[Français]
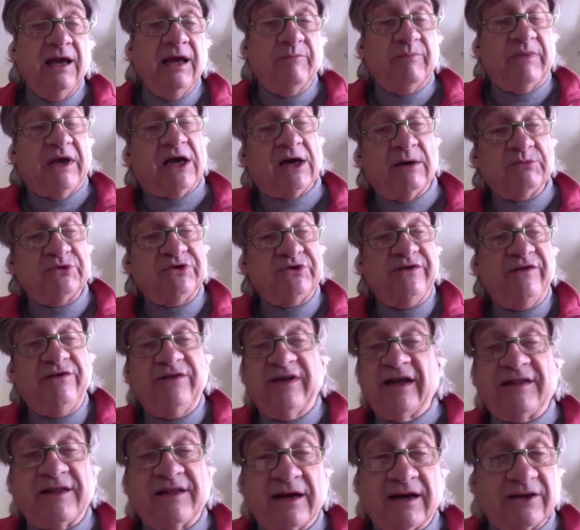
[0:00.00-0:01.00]
mais comme je
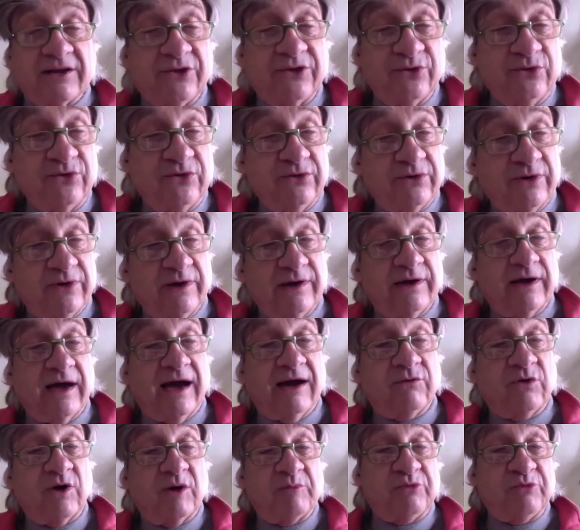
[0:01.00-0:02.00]
disais tantôt, euh,
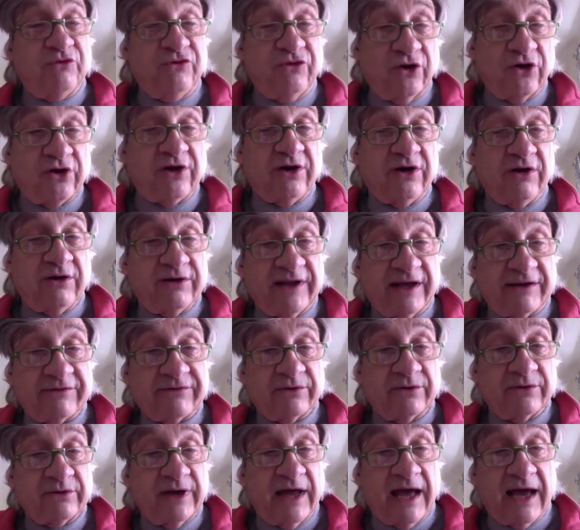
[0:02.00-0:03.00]
avoir plusieurs cordes à
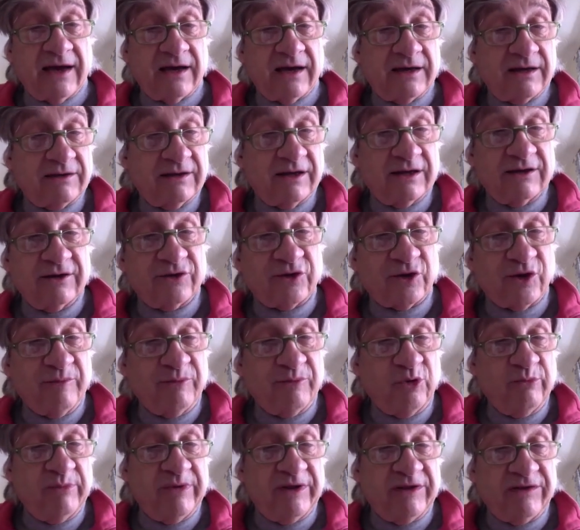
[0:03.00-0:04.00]
son arc dans notre
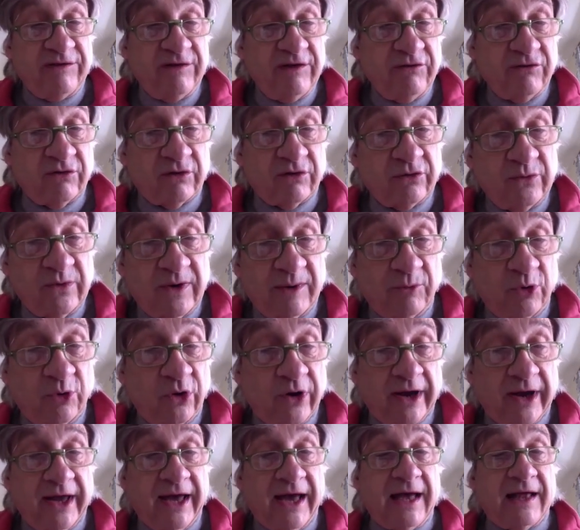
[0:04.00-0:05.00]
beau métier, surtout à
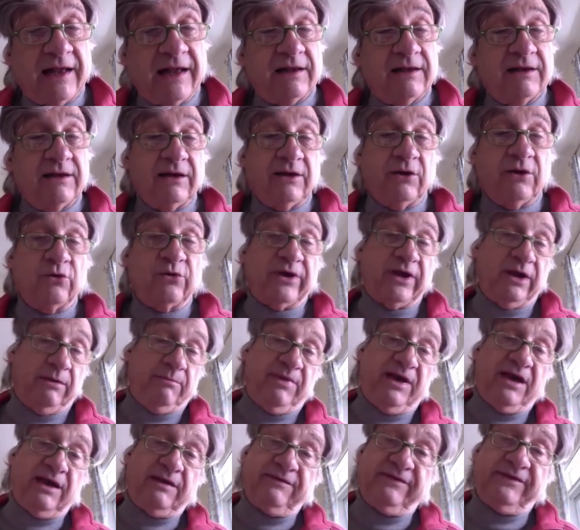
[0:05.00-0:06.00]
Montréal et au
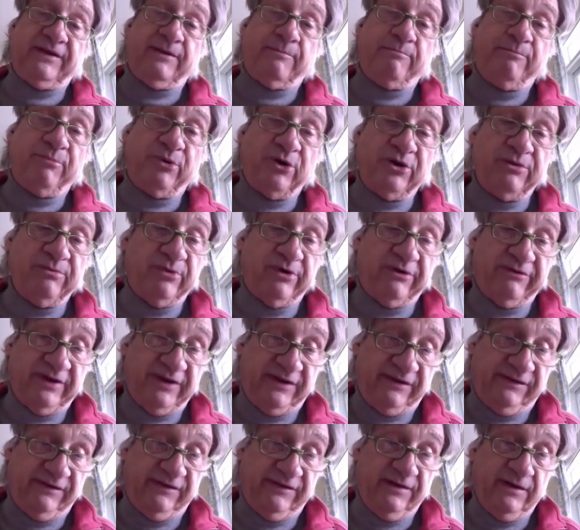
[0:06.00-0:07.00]
Québec, c'est pas une
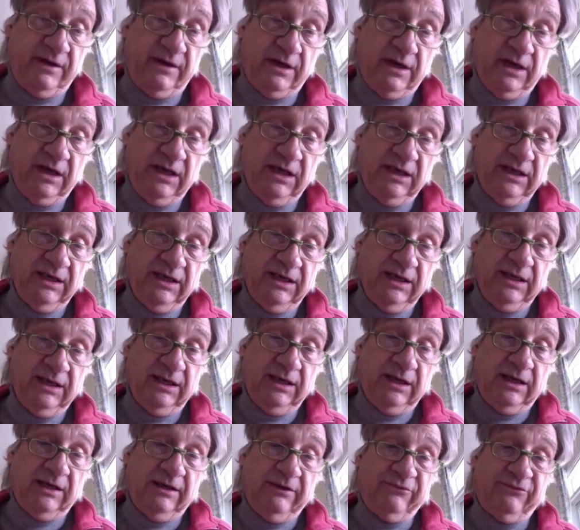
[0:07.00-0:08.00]
mauvaise idée.
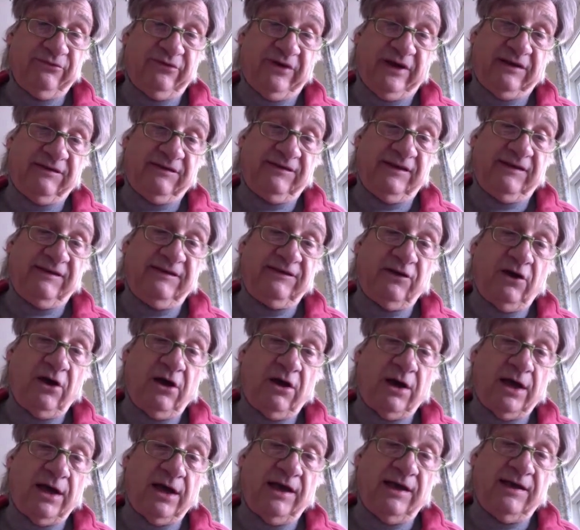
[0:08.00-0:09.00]
Fait que c'est
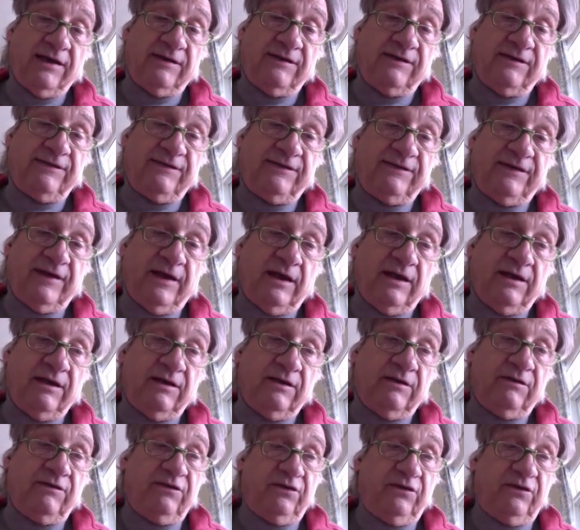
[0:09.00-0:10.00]
ça, et c'est